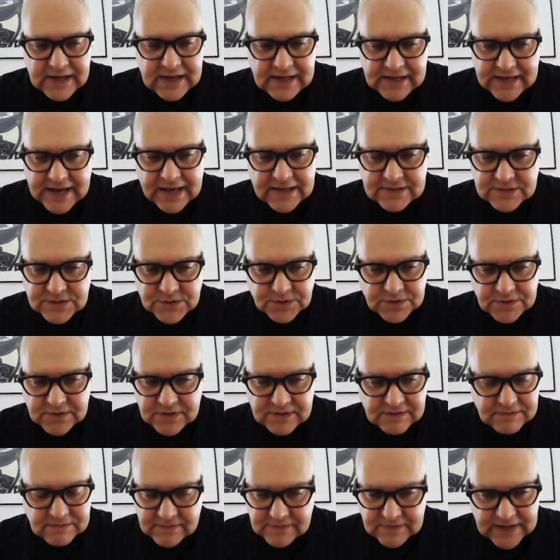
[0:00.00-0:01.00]
ja, so
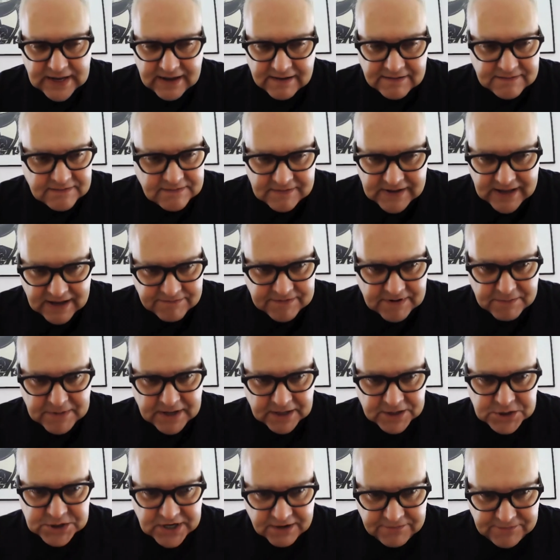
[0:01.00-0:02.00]
ein, er, er, war
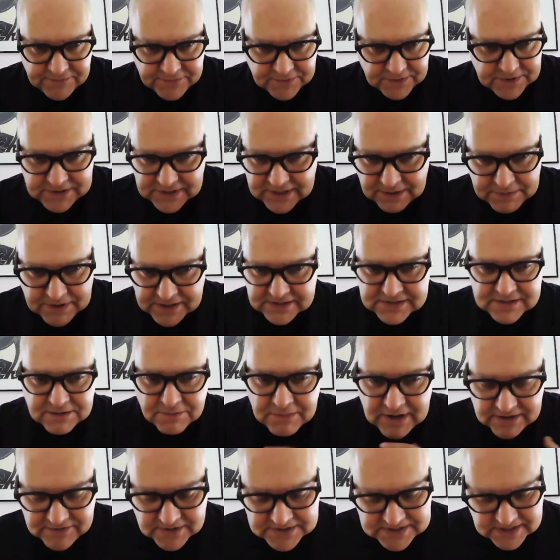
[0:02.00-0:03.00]
mein Chef und ich habe halt das
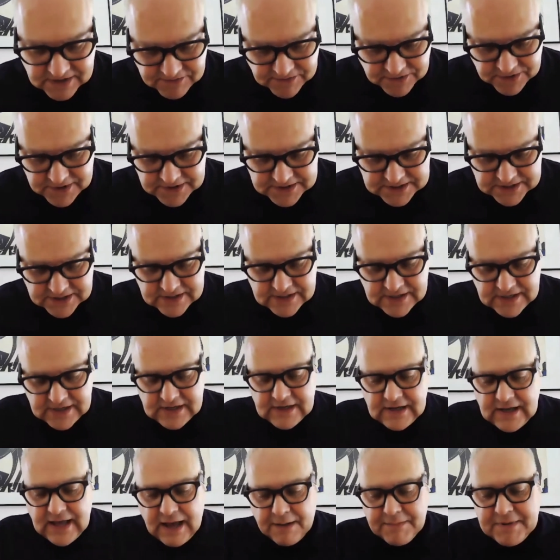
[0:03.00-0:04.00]
gemacht, was er wollte.
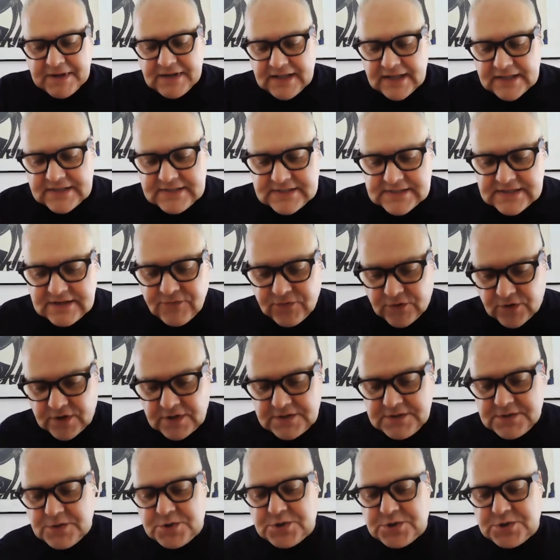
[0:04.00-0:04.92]
Aber jetzt sich